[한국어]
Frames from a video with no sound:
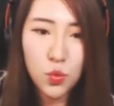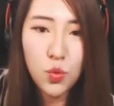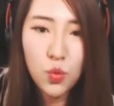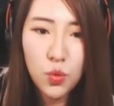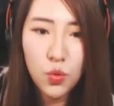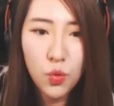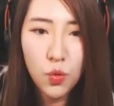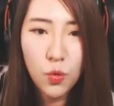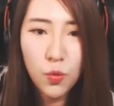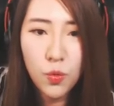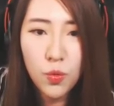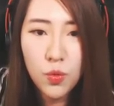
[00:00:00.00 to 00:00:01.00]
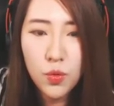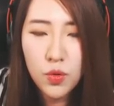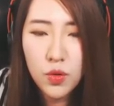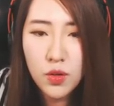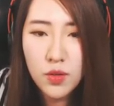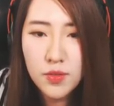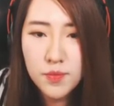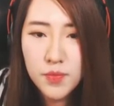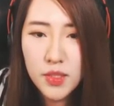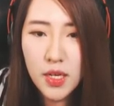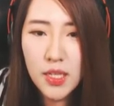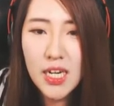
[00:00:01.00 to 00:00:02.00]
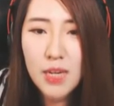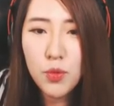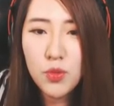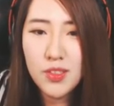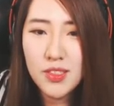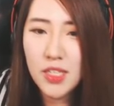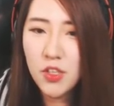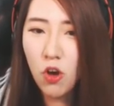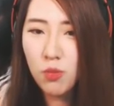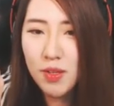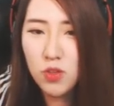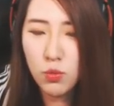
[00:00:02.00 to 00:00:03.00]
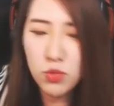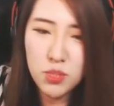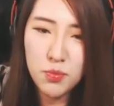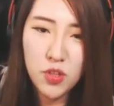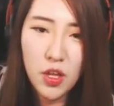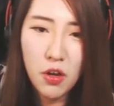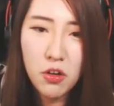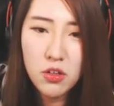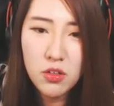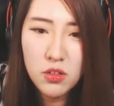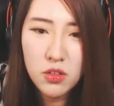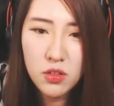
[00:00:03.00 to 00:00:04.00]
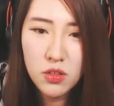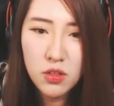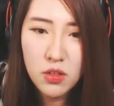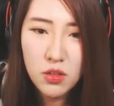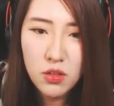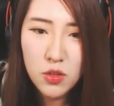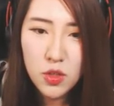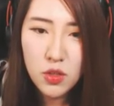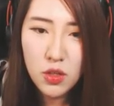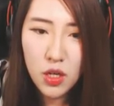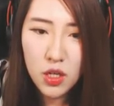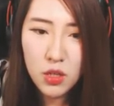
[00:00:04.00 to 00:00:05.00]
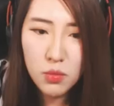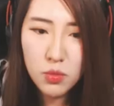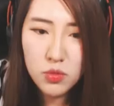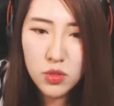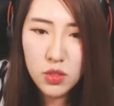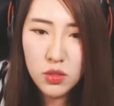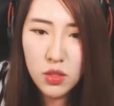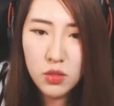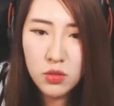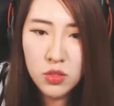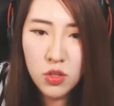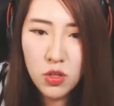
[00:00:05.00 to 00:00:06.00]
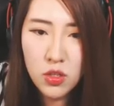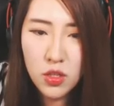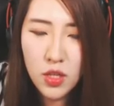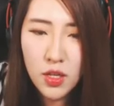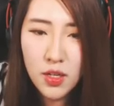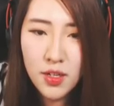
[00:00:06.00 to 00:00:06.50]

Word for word: 음. 그러니까 일본은 이제 0만 더 붙이면 돼요. 할아버지한테 드려야 되나?